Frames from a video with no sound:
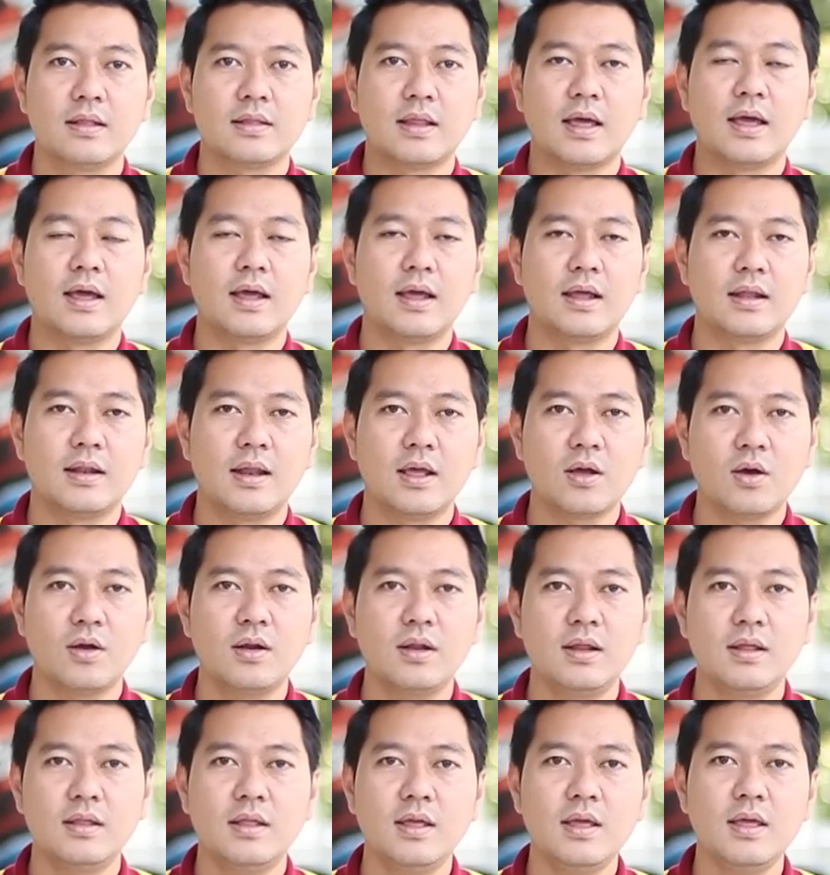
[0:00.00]
แต่ในก
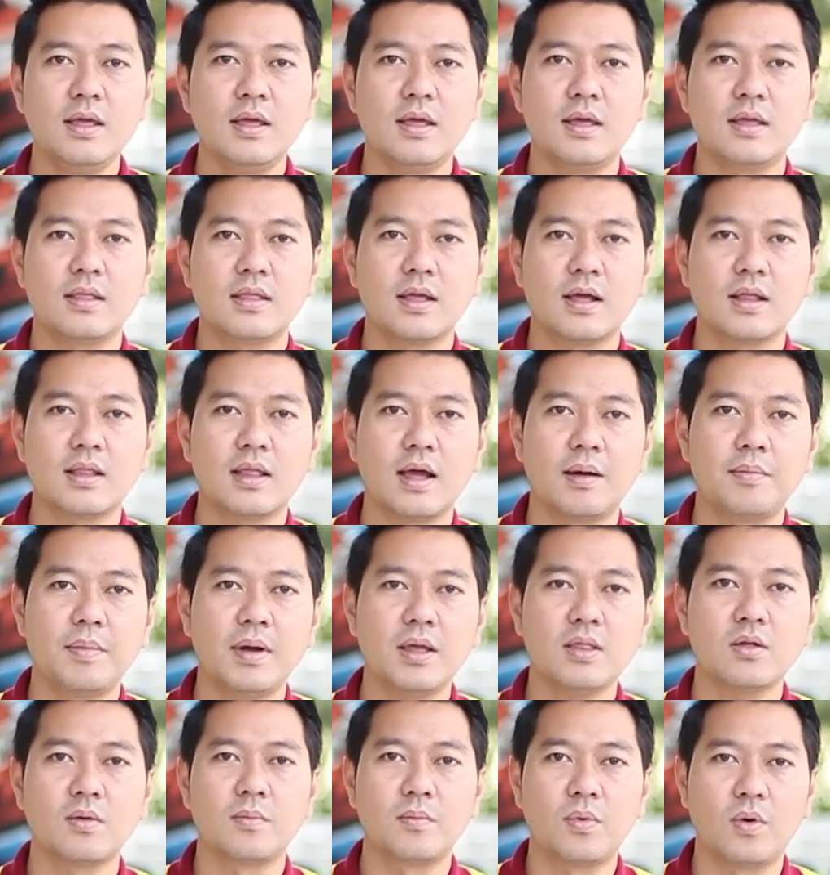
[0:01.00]
รณีที่จะทำ
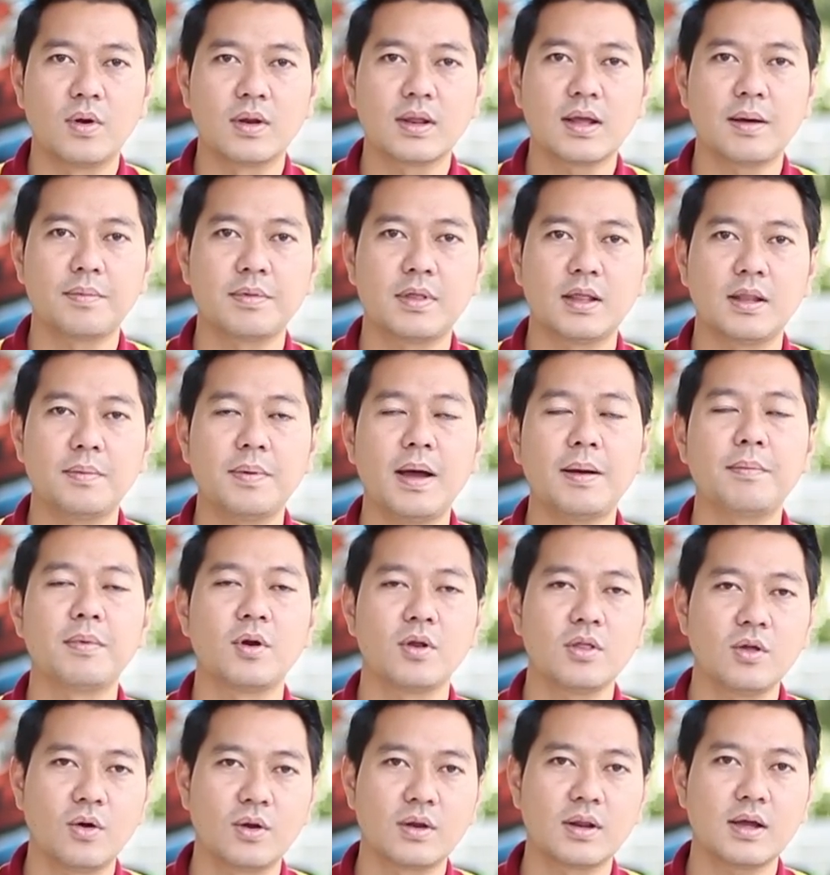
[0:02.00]
ให้ส่งผลกับประสิทธิภาพขอ
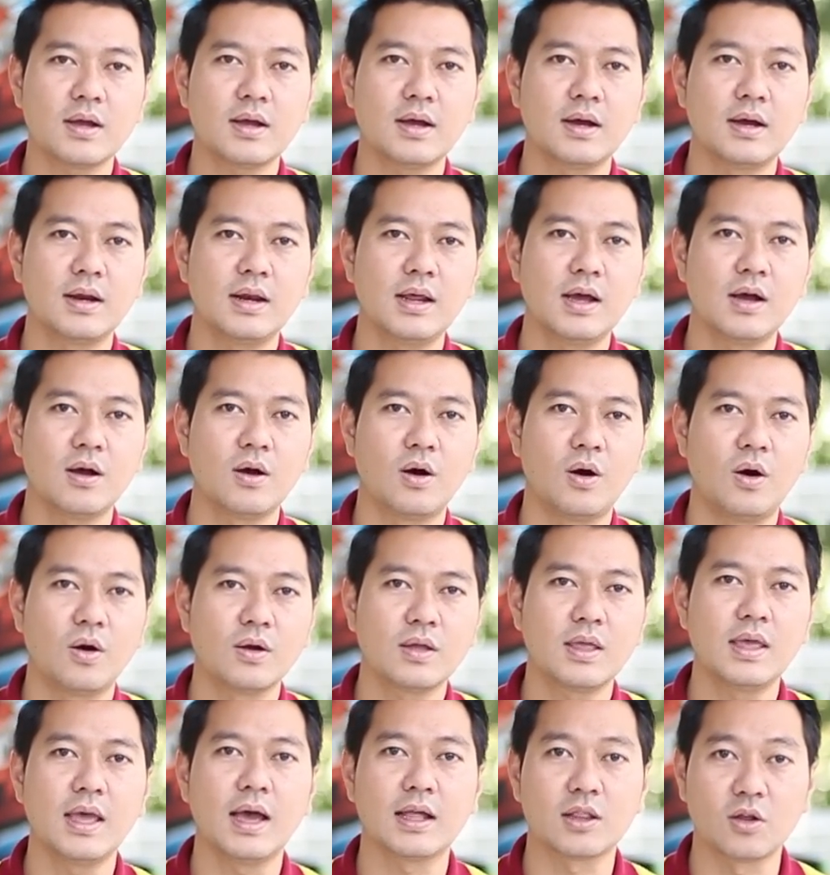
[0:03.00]
งรถยนต์ก็คือเรื่องของ
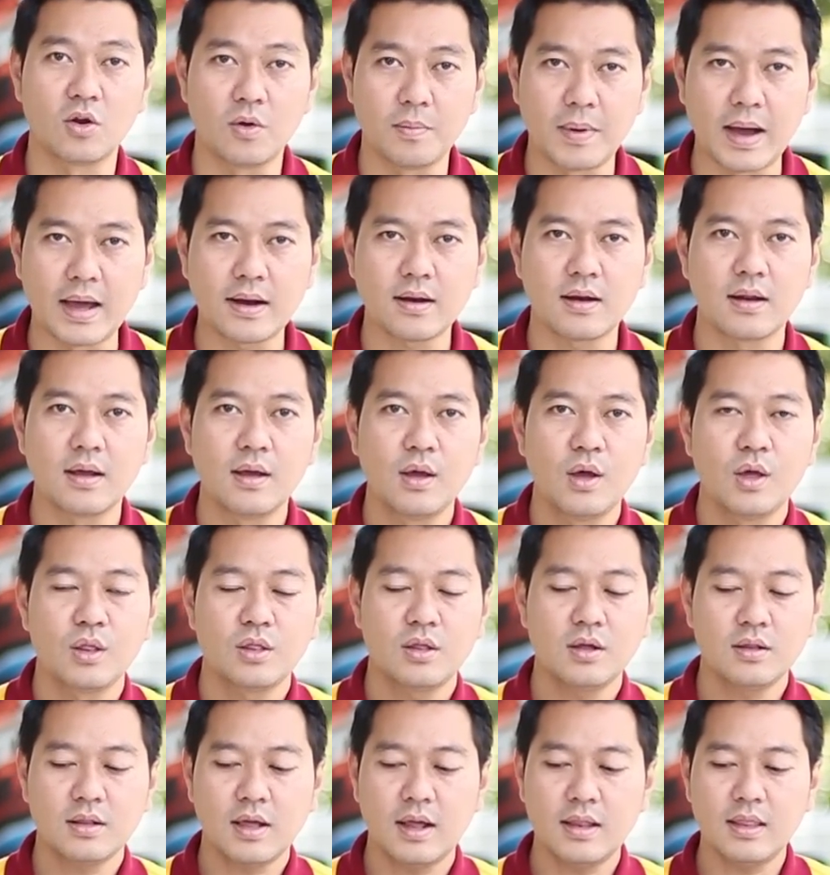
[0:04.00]
เกียร์อัตโนมัติ
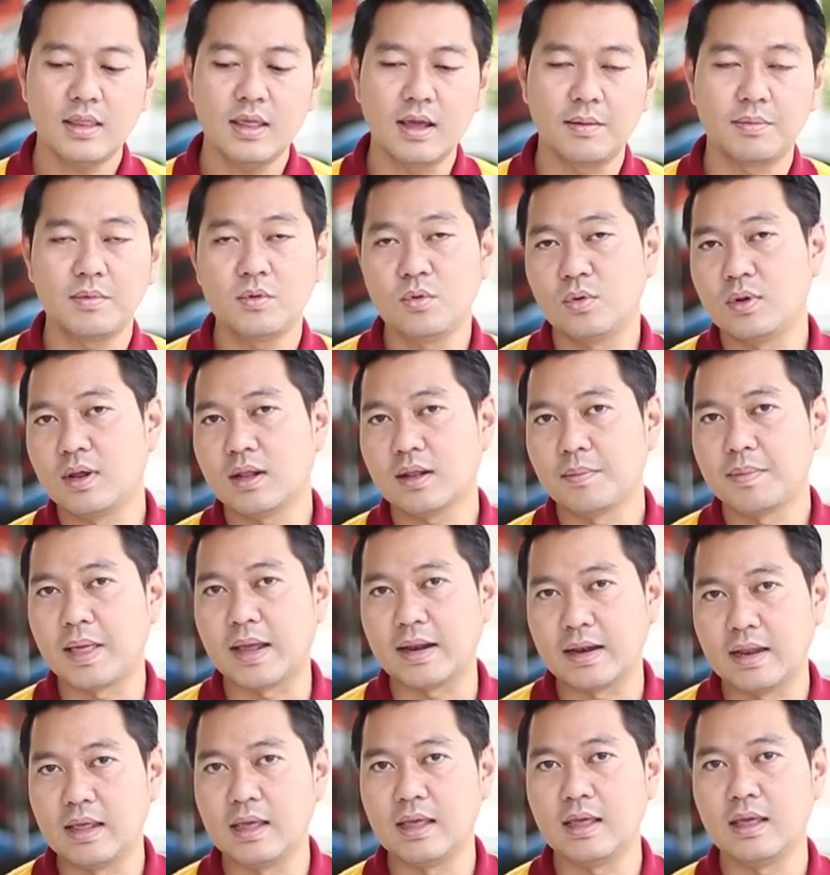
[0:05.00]
ซึ่งท่านเหยียบอยู่ในตำแห
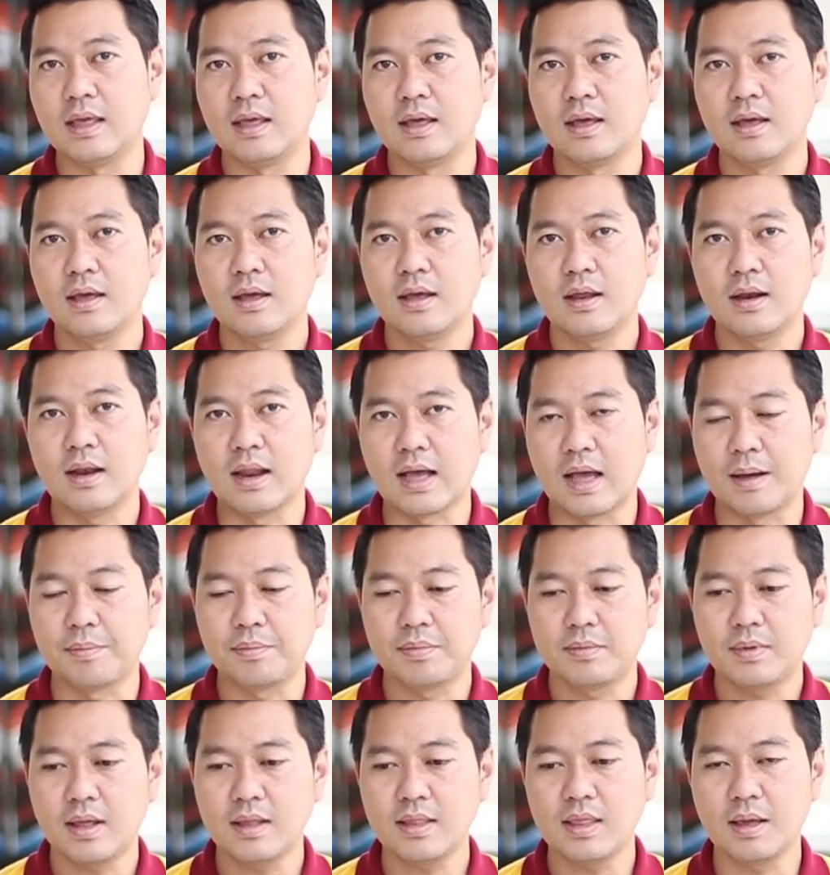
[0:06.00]
น่งดีนะครับ
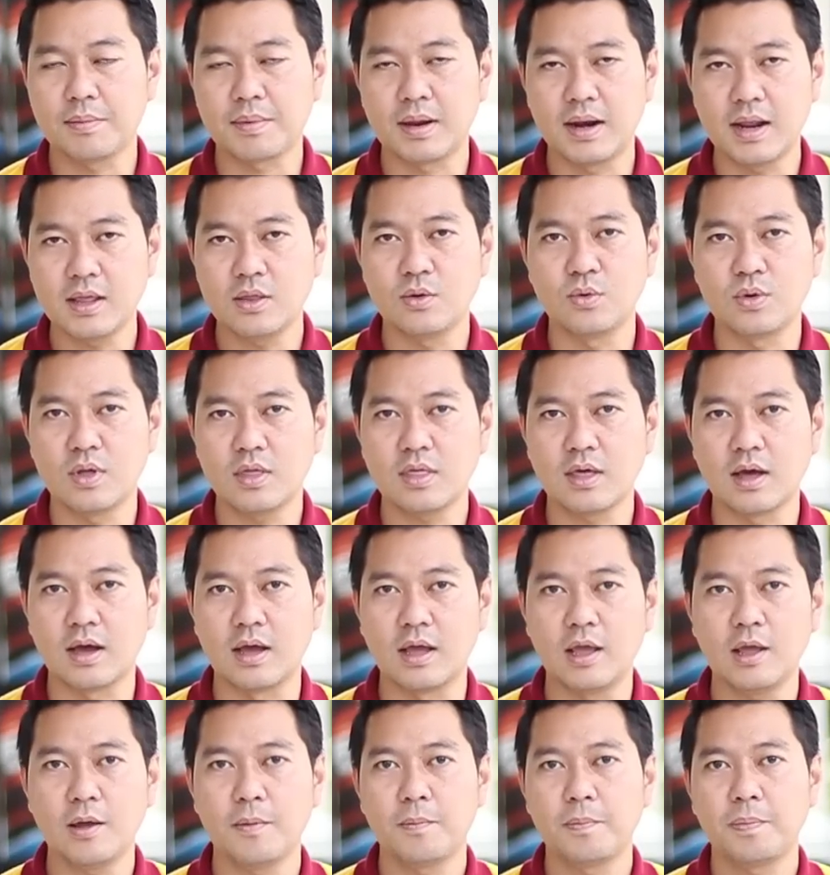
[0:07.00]
ท่านเหยียบคันเร่งอยู่เฉ
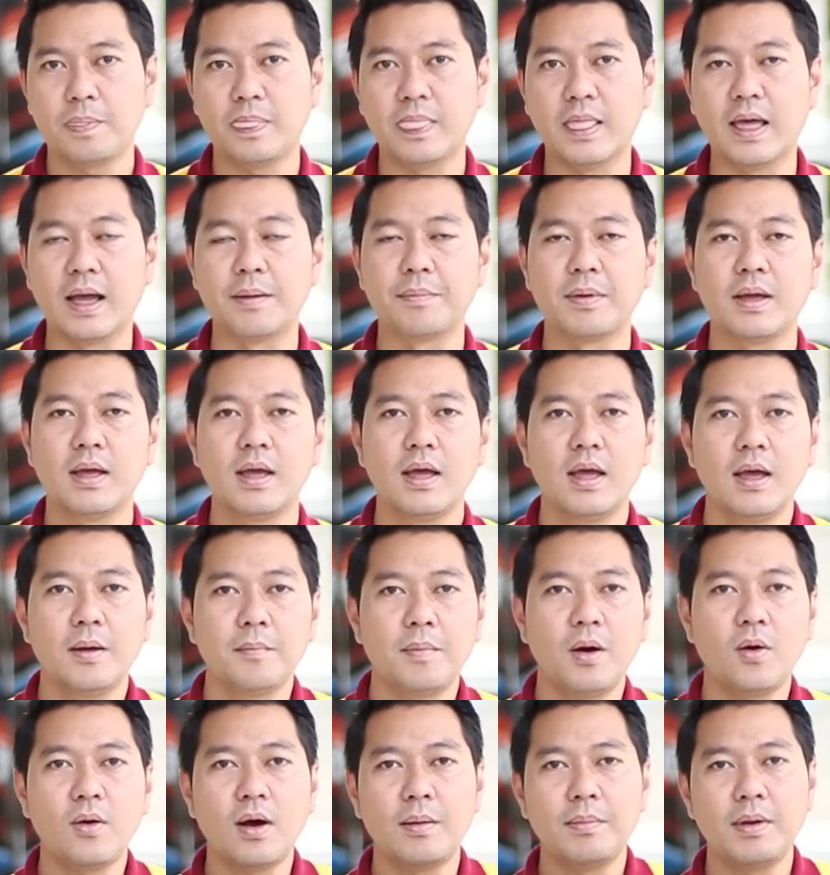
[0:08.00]
ยๆ นะครับ
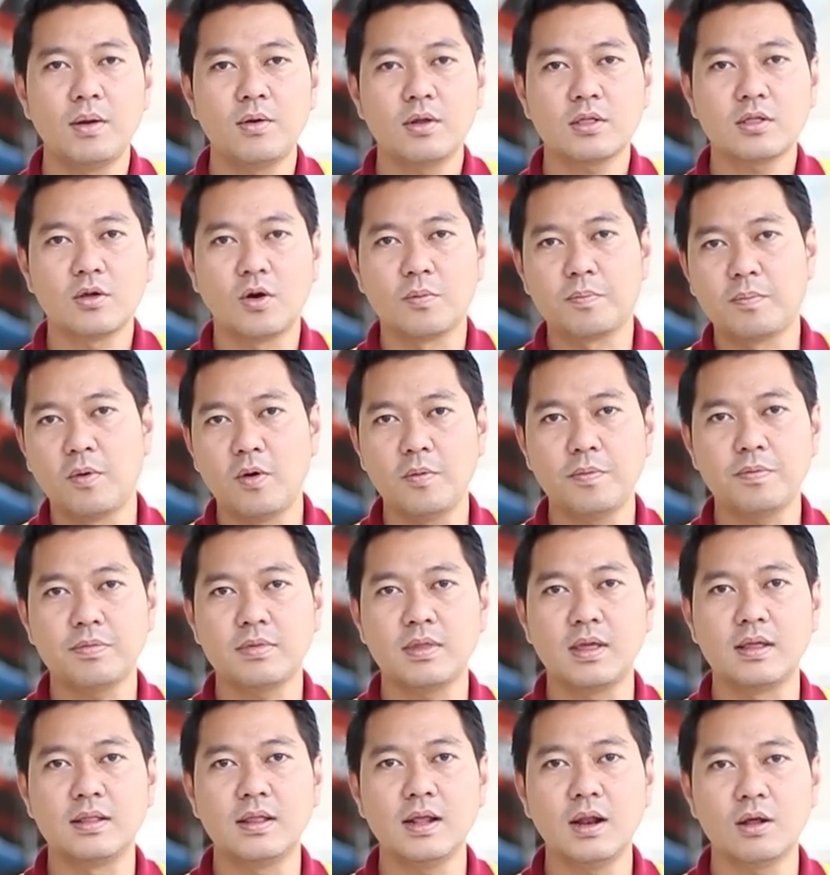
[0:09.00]
พอความเร็วเราตก ปุ๊บ
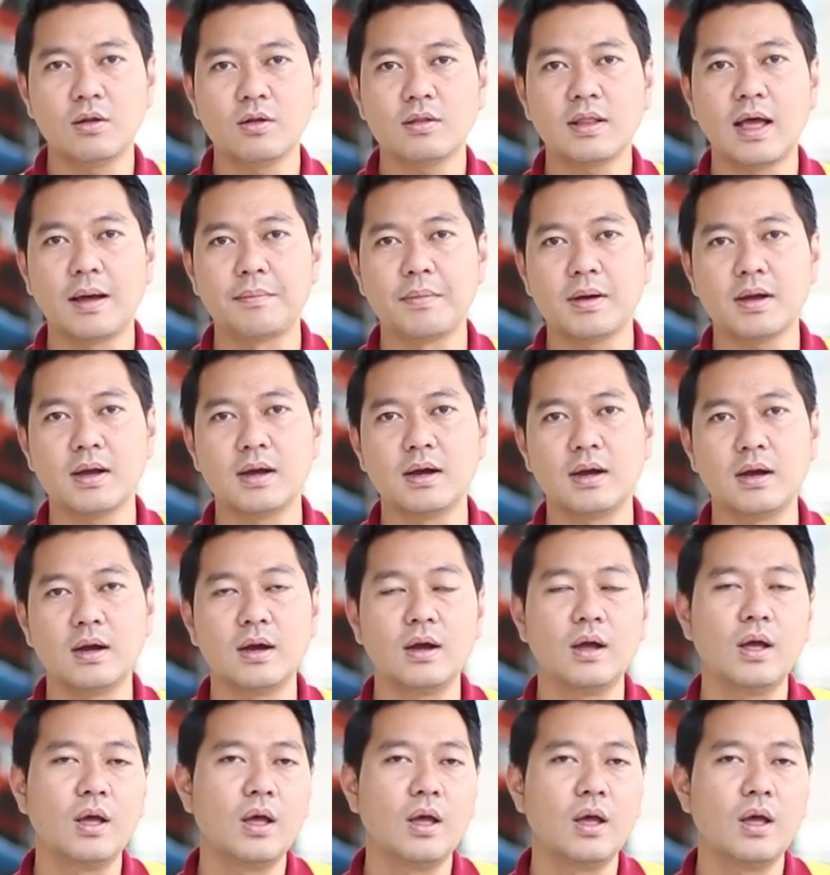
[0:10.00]
สิ่งที่เราต้องทำก็คือ